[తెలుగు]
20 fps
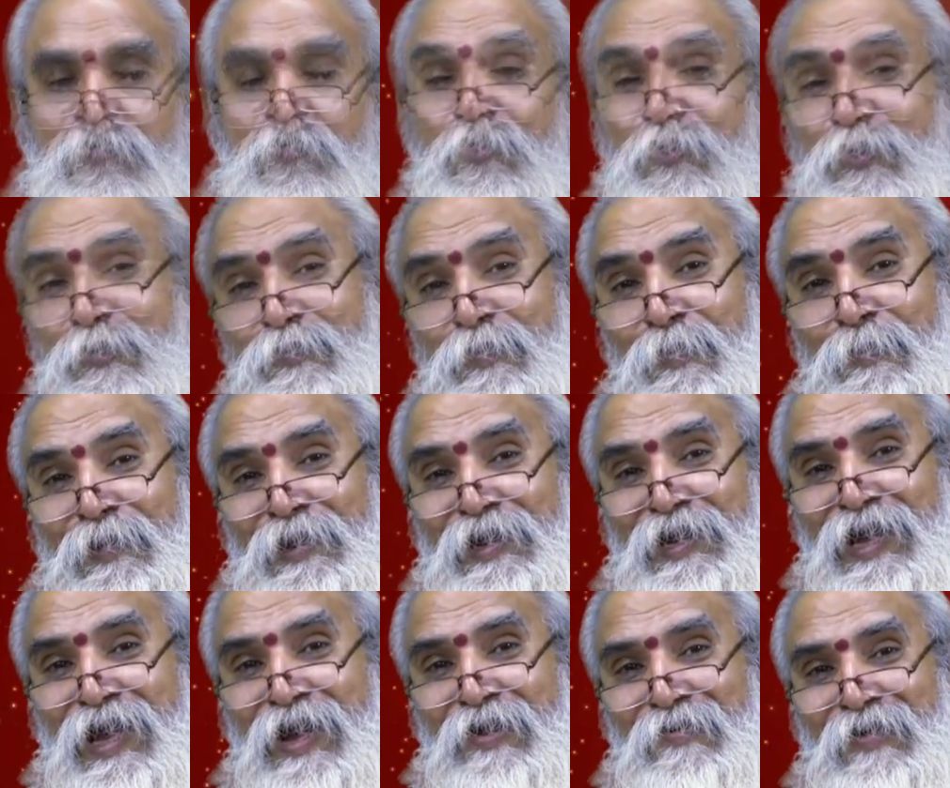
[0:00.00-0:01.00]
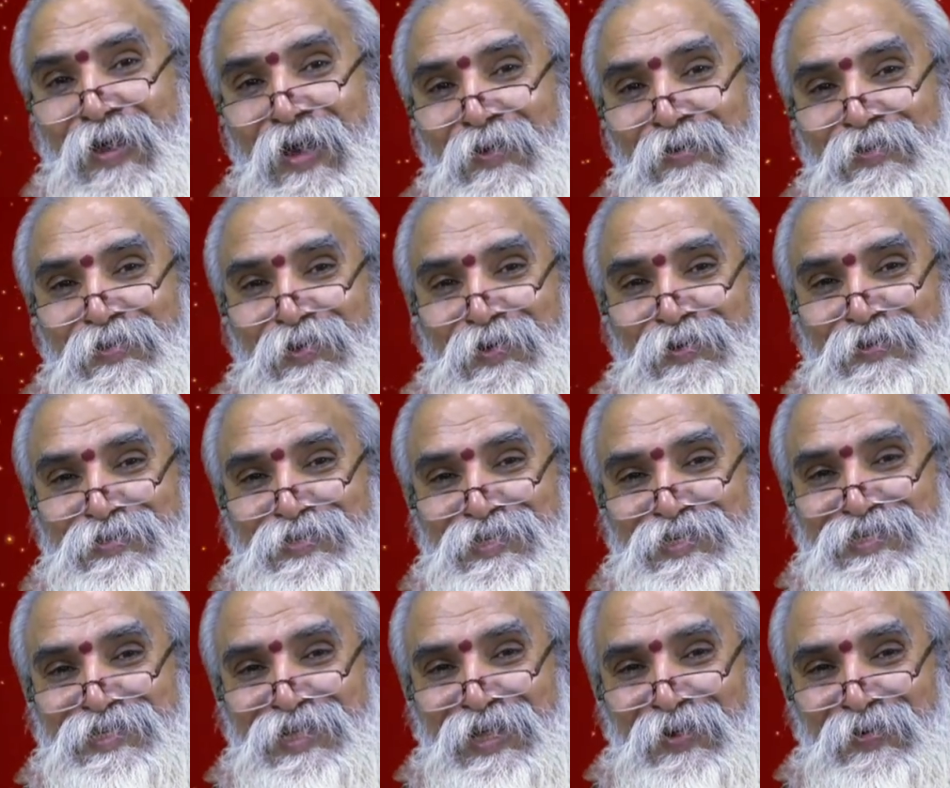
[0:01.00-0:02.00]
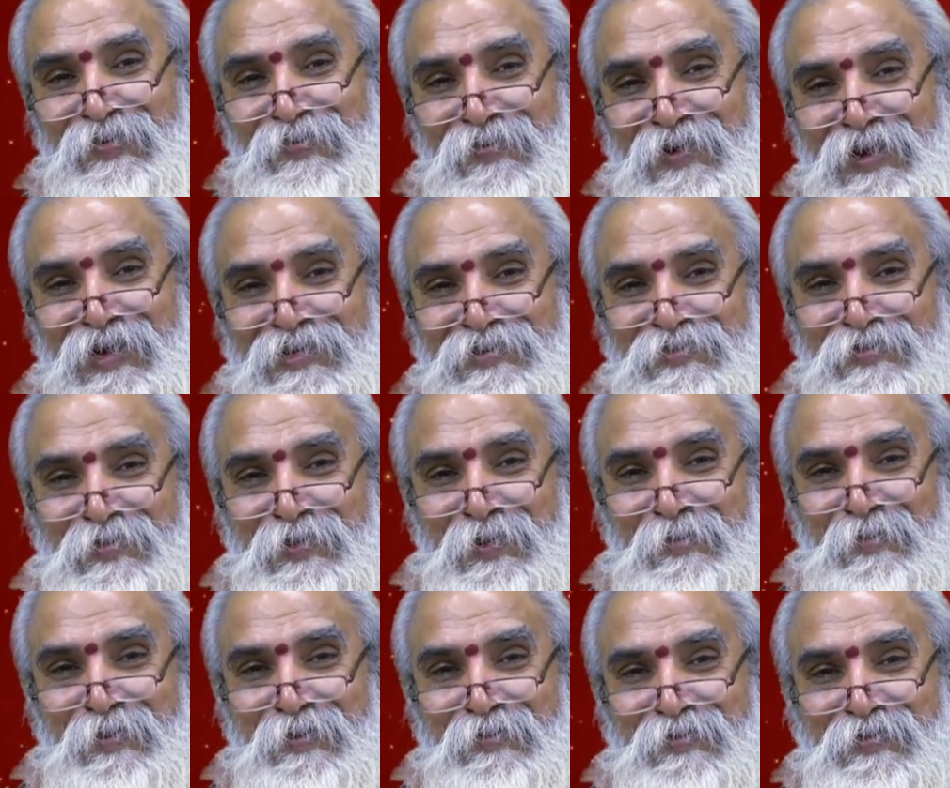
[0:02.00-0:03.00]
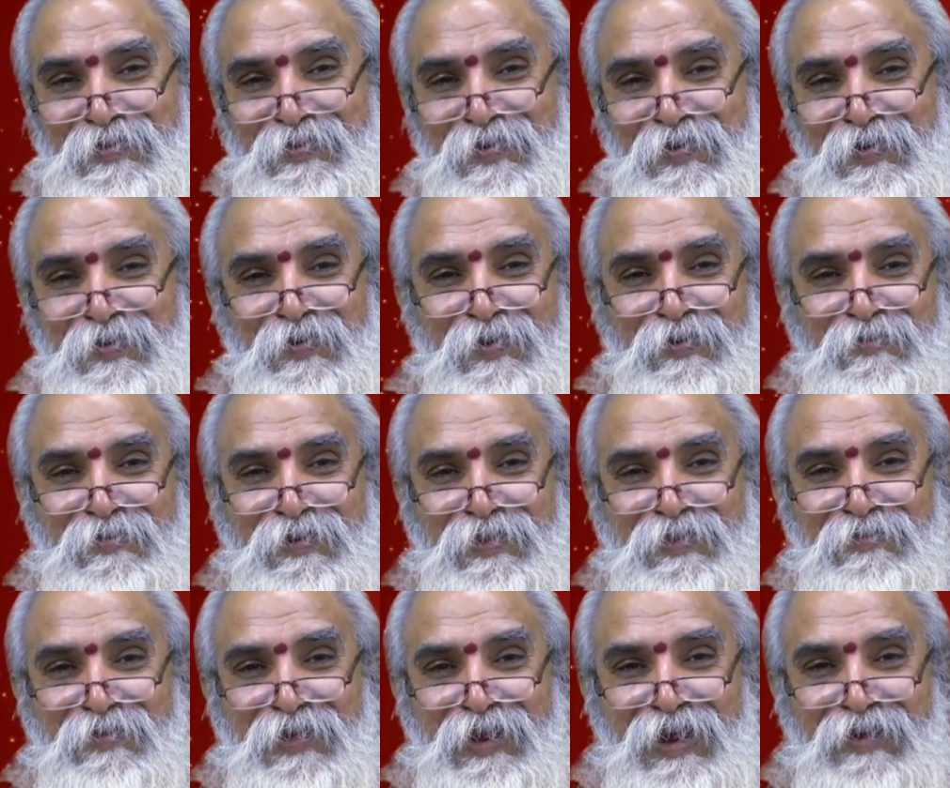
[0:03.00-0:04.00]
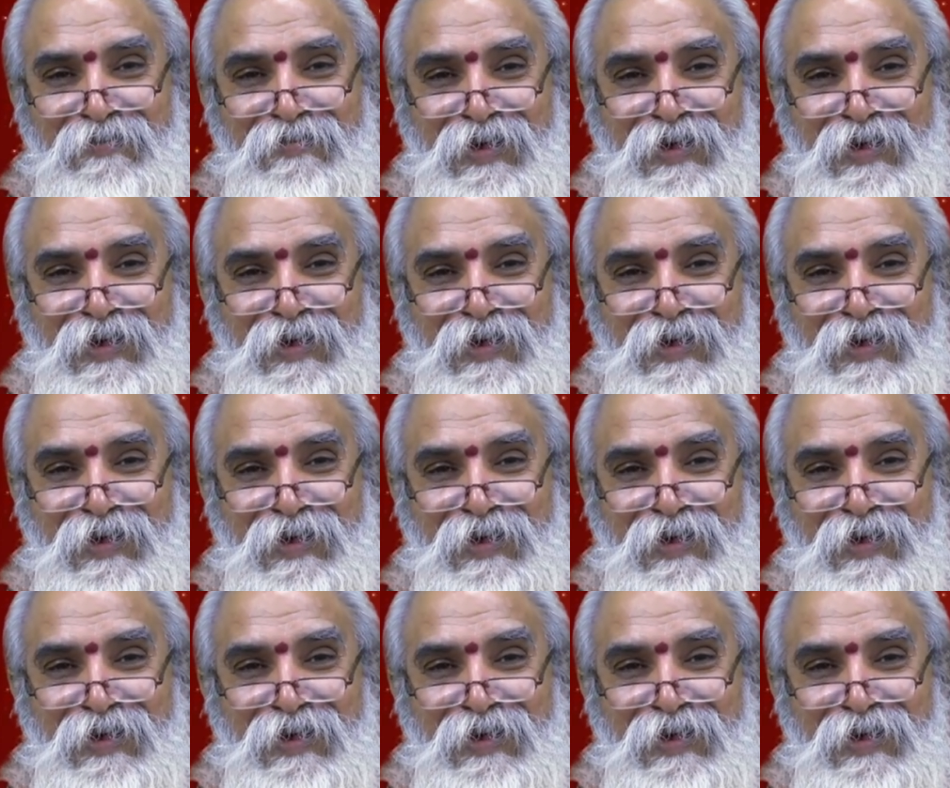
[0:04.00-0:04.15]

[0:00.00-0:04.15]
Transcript: కుటుంబపరంగా కూడా కొంత ఖర్చు చేస్తారు వాళ్ళకి సుందరమైన వస్తువులను కొనివ్వడం ద్వారా